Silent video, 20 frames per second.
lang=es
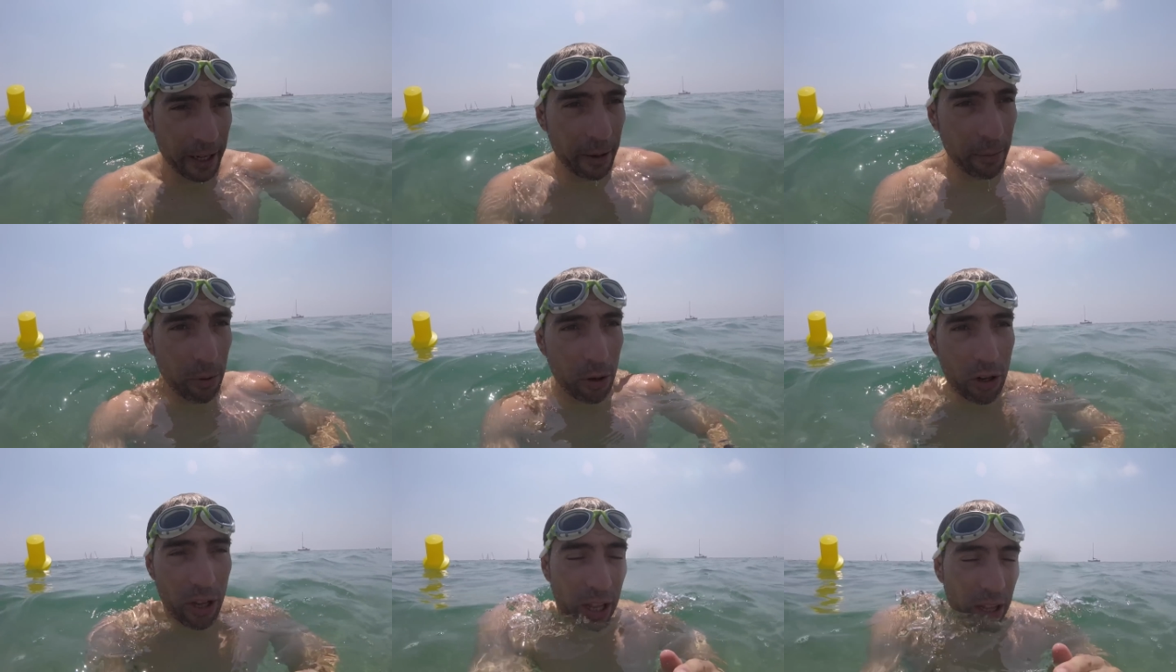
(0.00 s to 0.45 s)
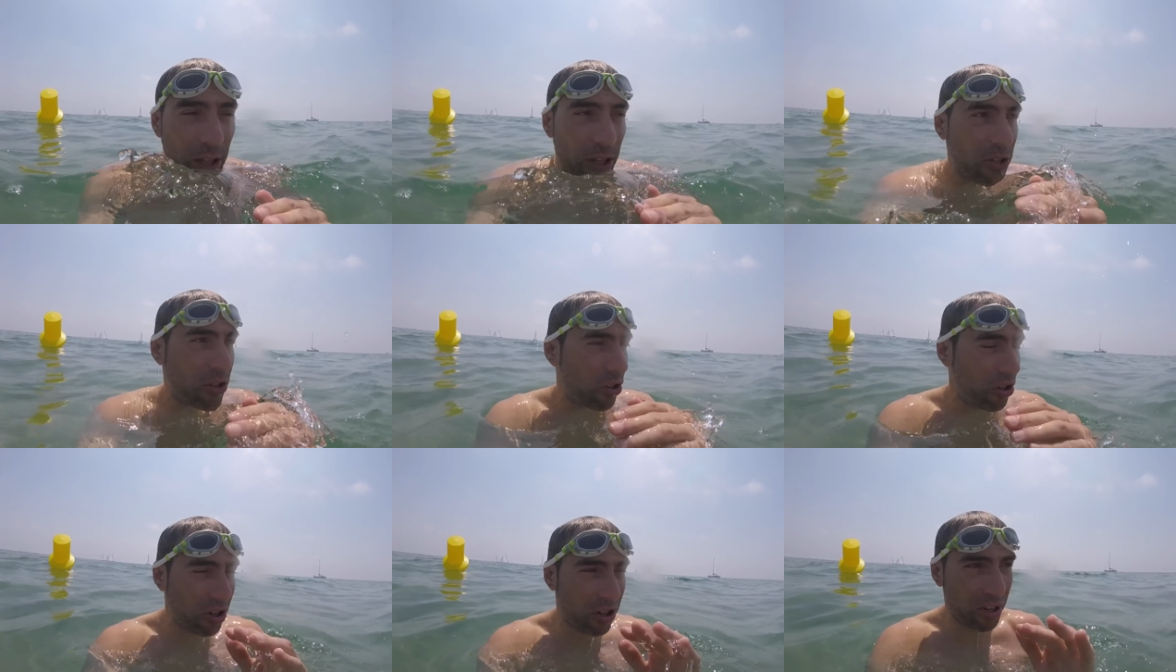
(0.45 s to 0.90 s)
Pone a
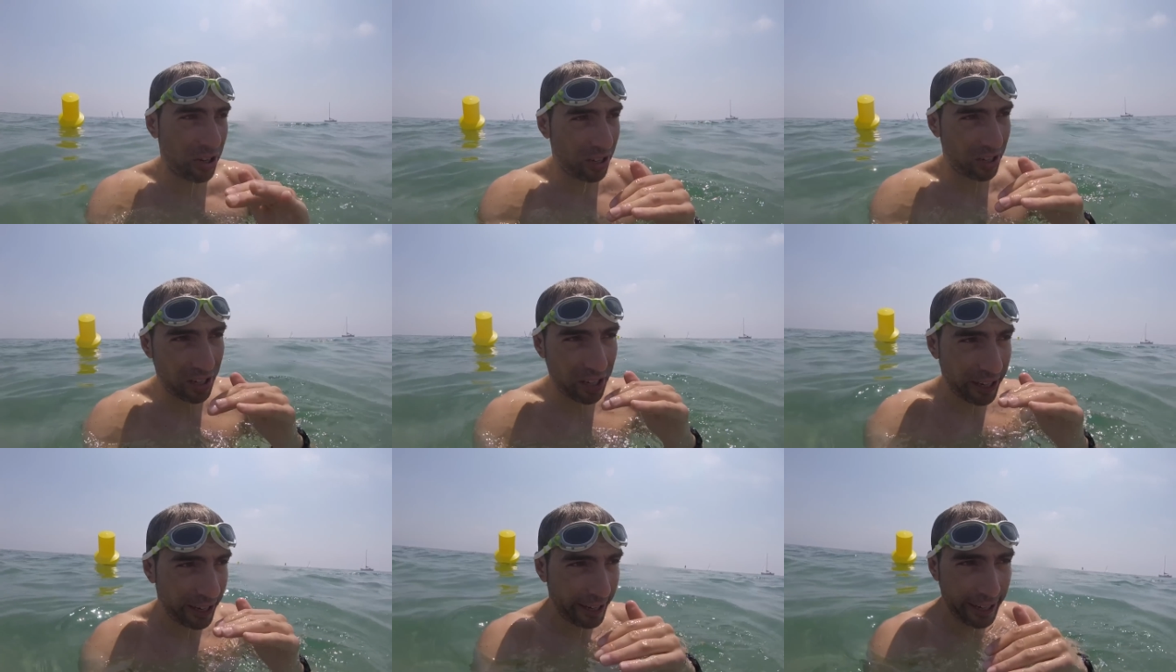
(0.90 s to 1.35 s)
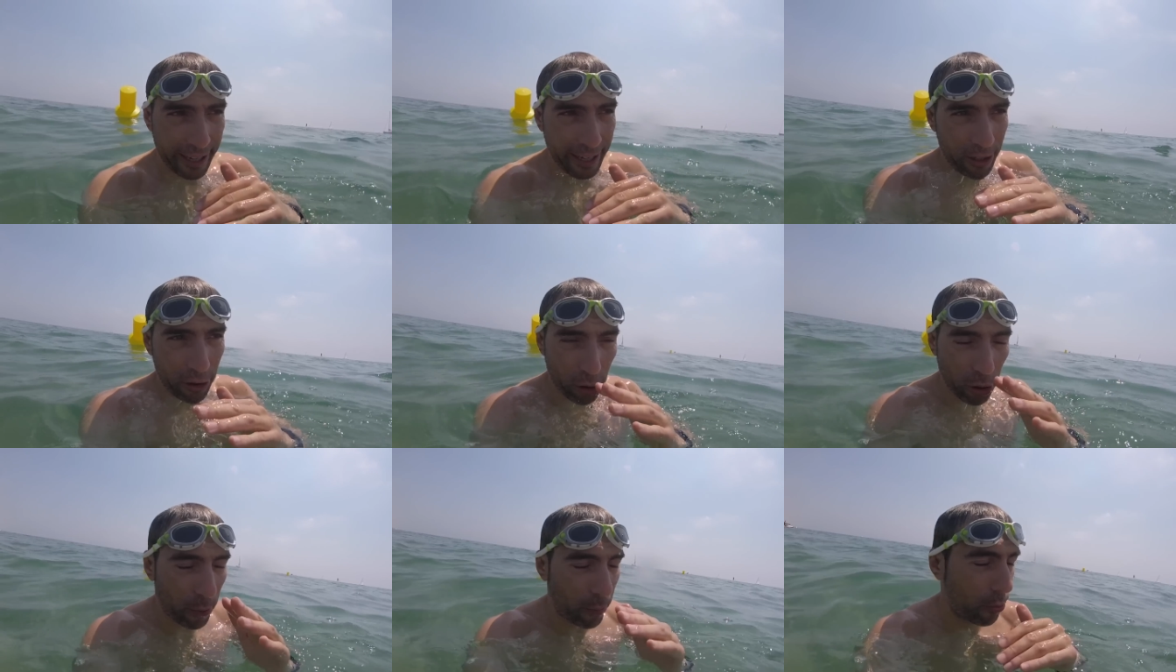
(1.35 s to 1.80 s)
dicho.
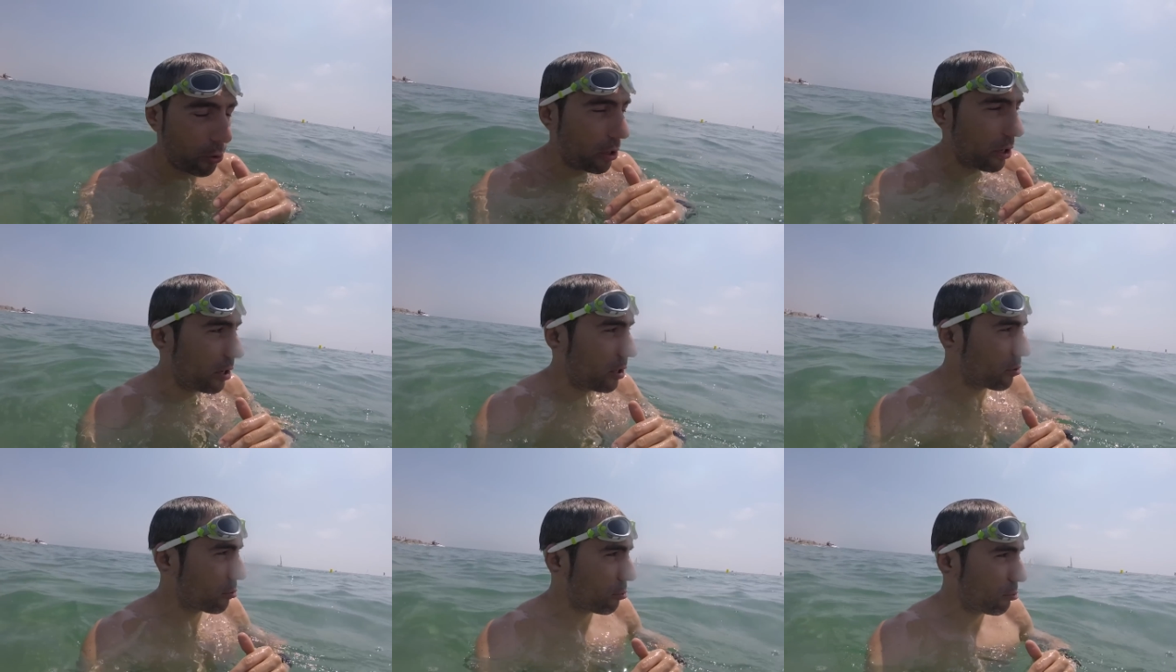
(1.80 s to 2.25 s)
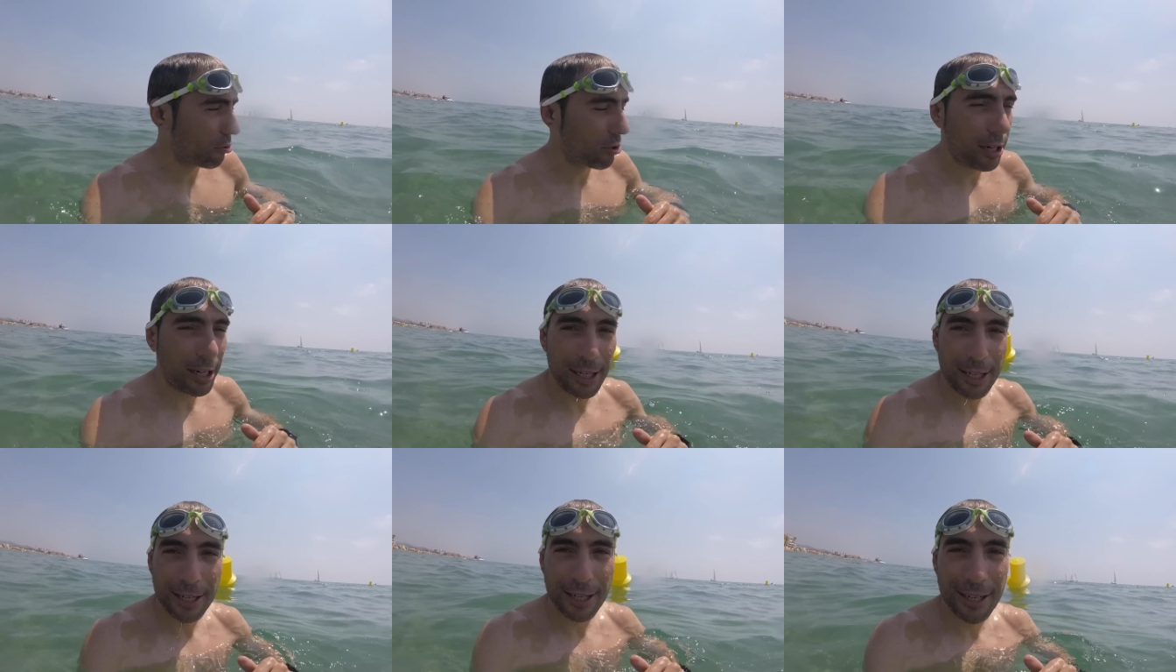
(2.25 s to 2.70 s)
No ponen
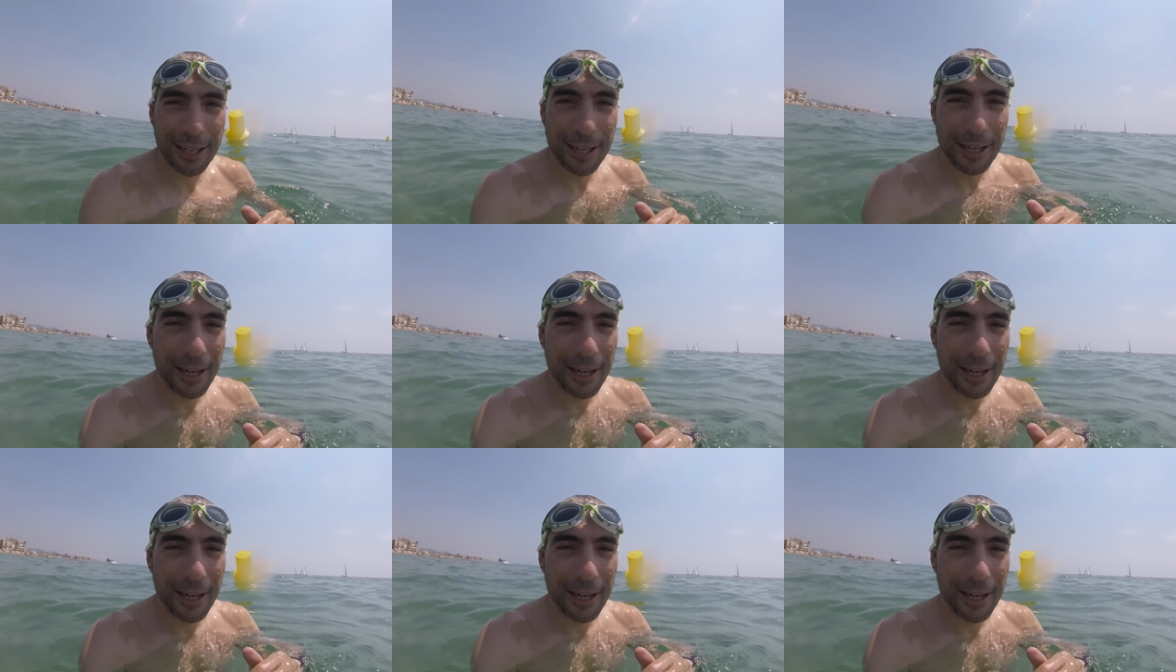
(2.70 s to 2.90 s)
excusas.